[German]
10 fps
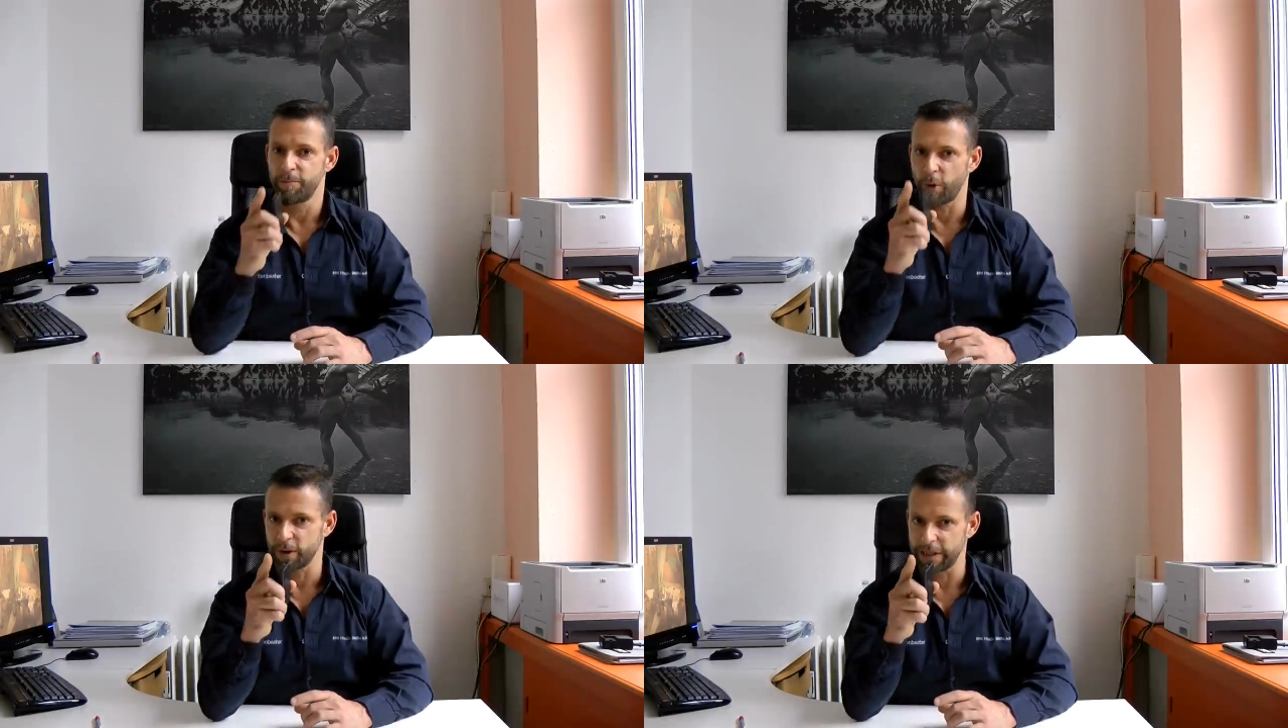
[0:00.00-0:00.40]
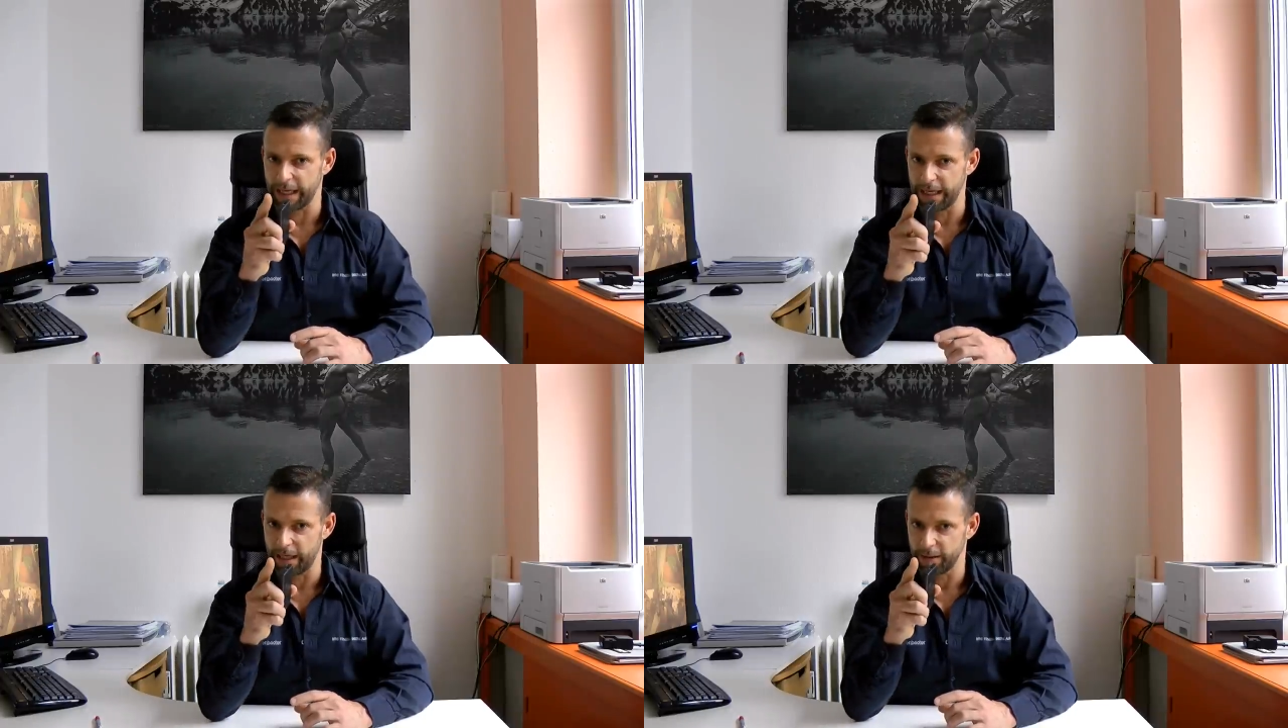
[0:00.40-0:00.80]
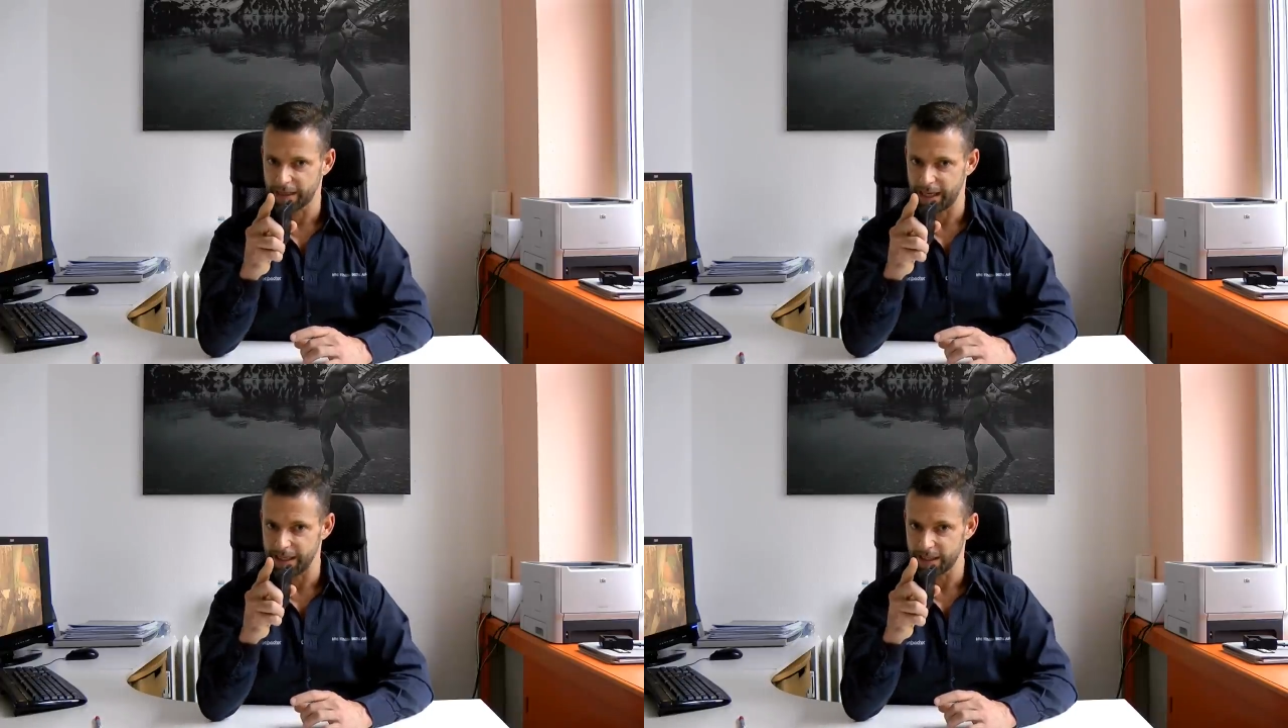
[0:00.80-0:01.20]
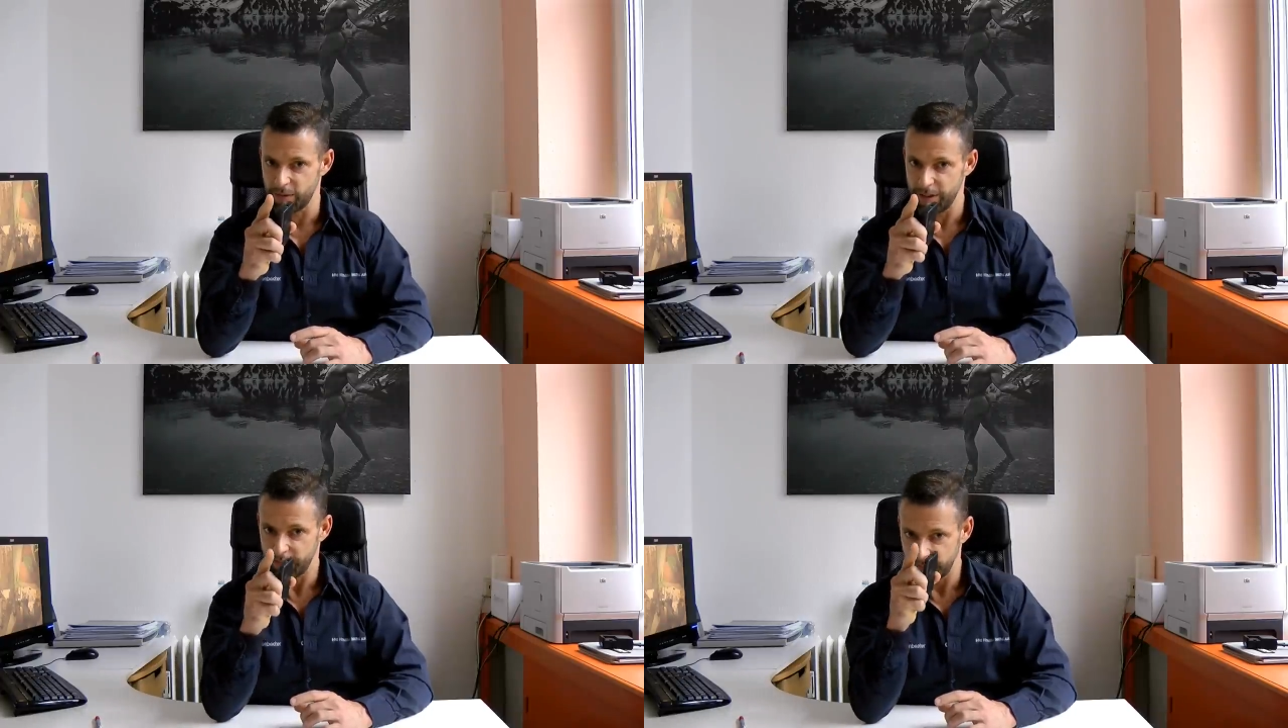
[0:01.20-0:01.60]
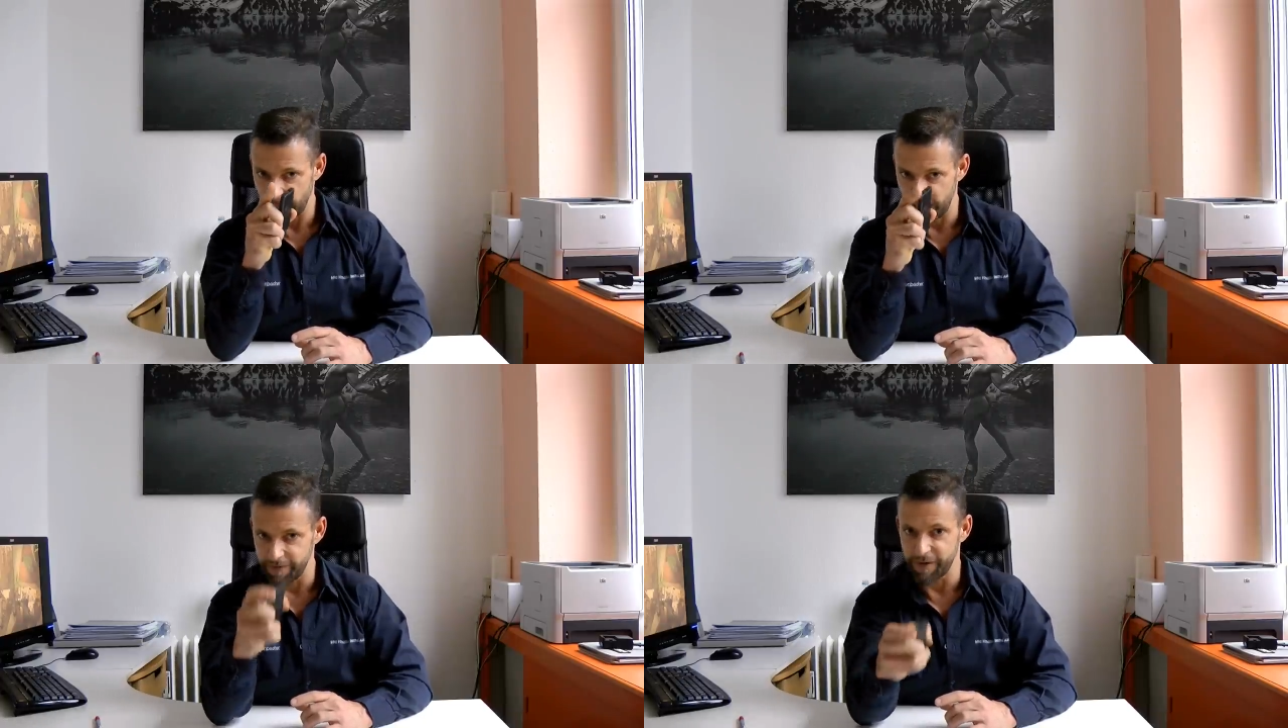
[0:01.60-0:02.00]
Personal Trainer aus Karlsruhe,
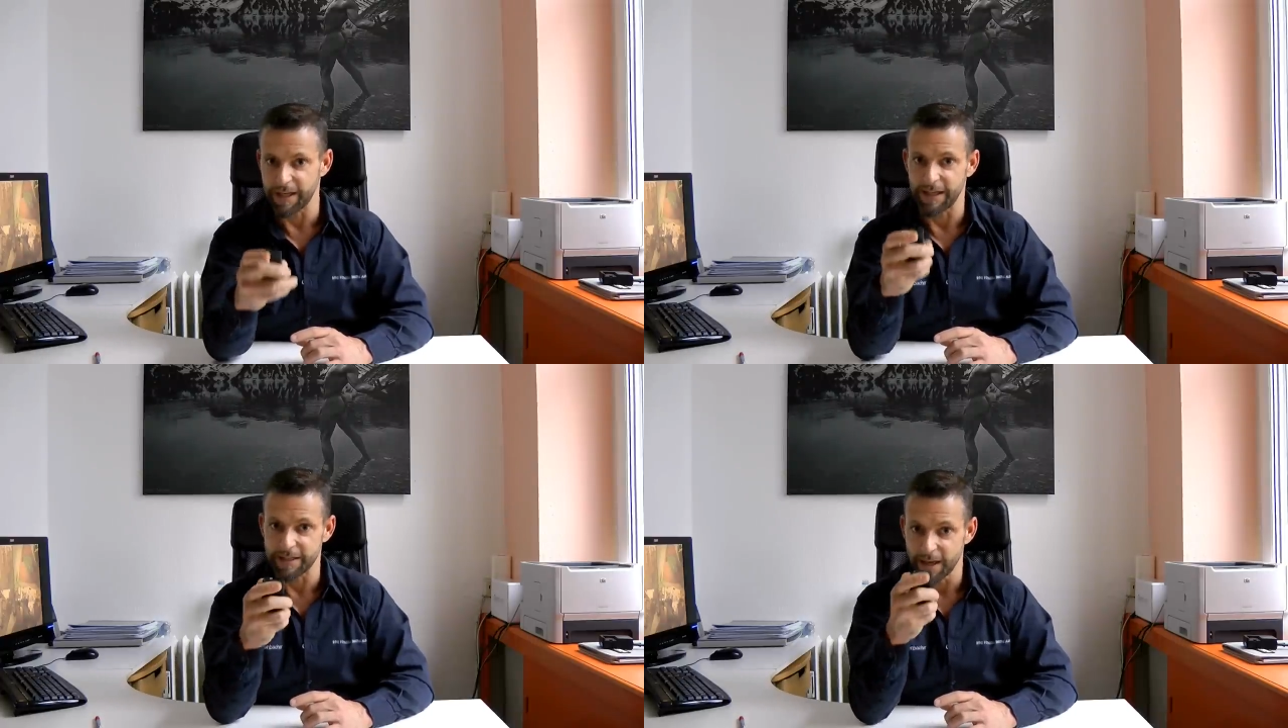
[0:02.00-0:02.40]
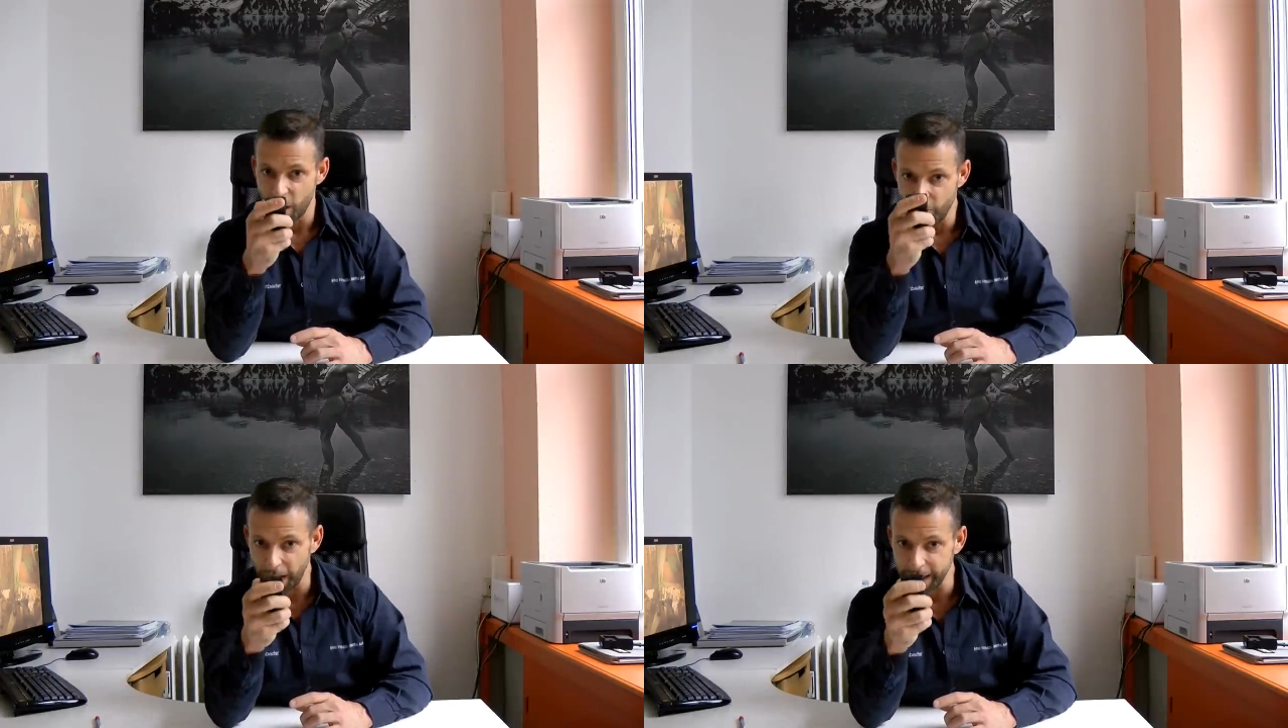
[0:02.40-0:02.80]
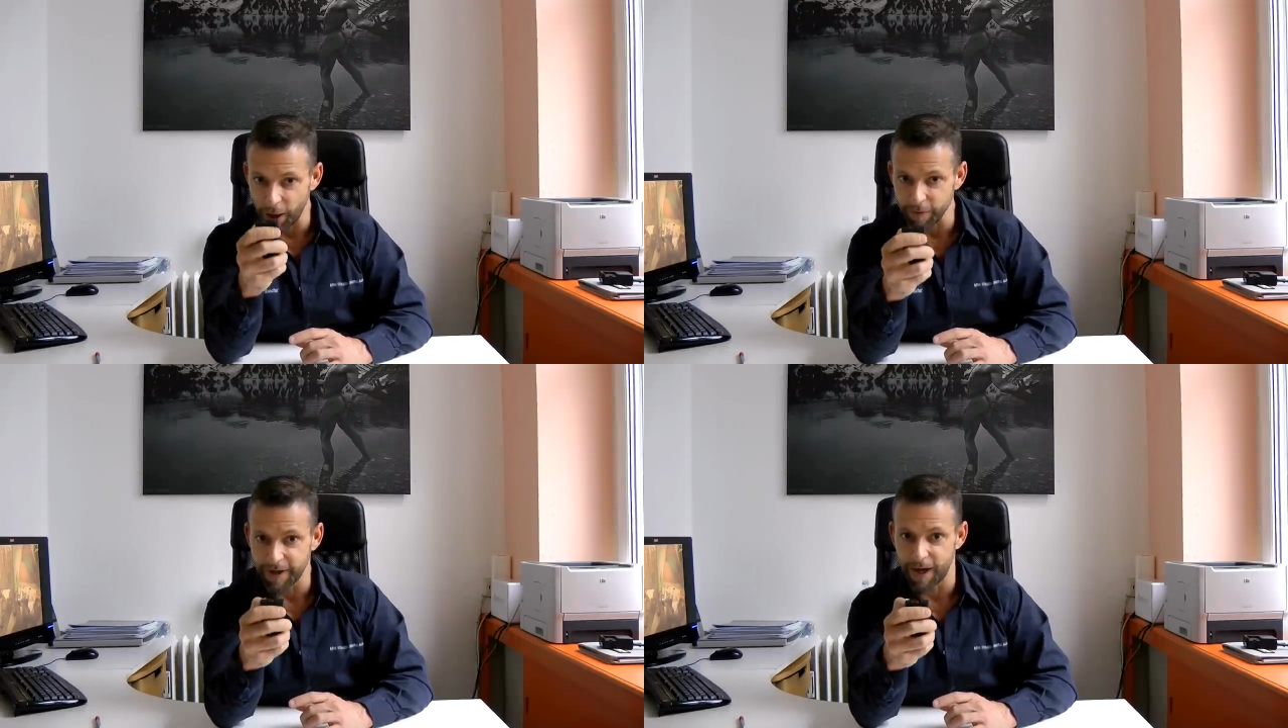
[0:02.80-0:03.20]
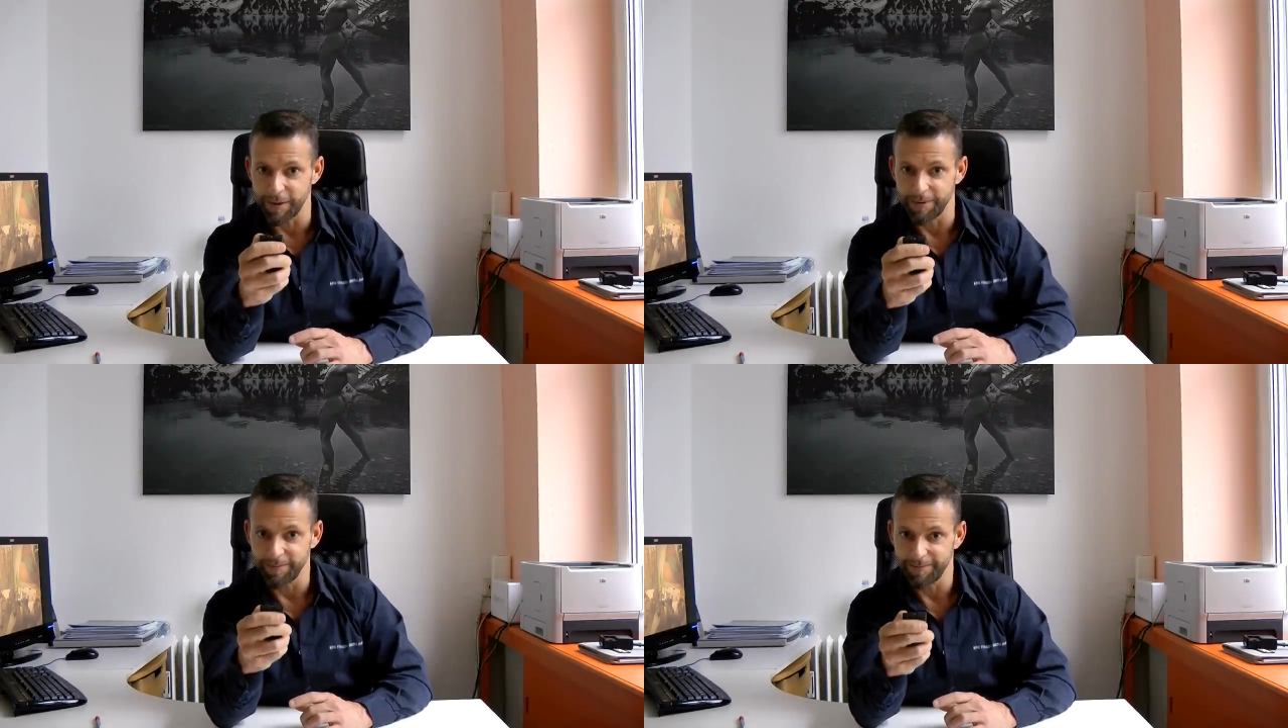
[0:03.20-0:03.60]
deine Fitness, meine Aufgabe.